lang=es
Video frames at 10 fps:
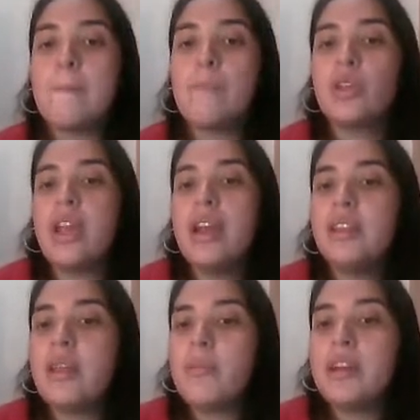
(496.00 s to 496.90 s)
porque es la
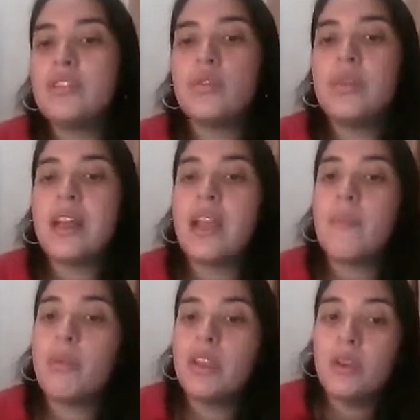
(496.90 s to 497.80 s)
etapa de su vida que
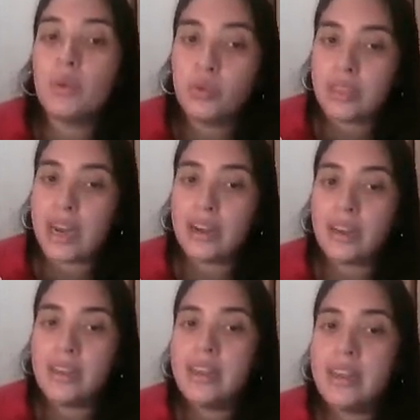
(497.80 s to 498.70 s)
puede ilustrar
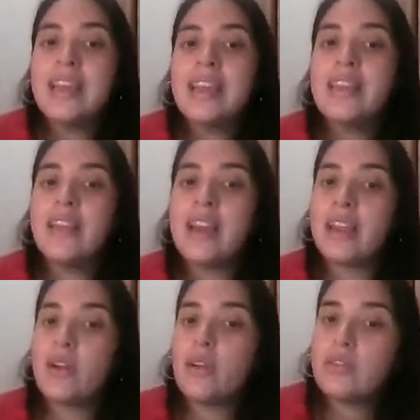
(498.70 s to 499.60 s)
y de la
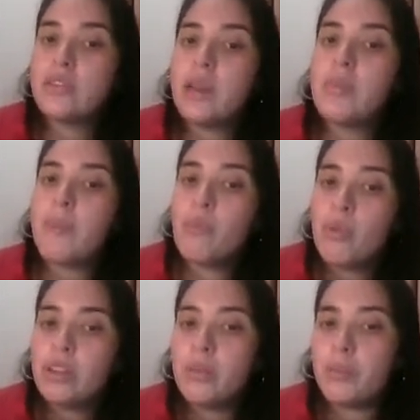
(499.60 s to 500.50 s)
que conserva
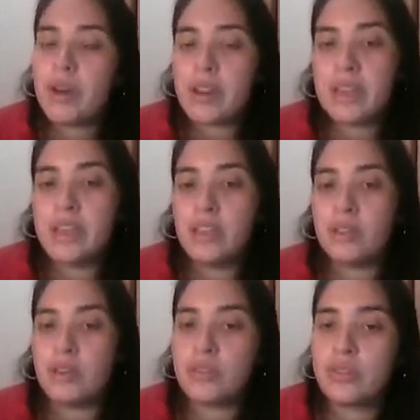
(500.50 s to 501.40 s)
múltiples
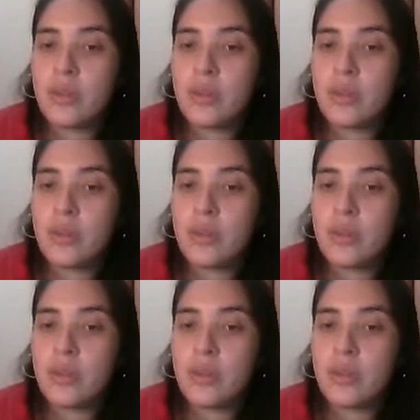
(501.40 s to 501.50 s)
registros.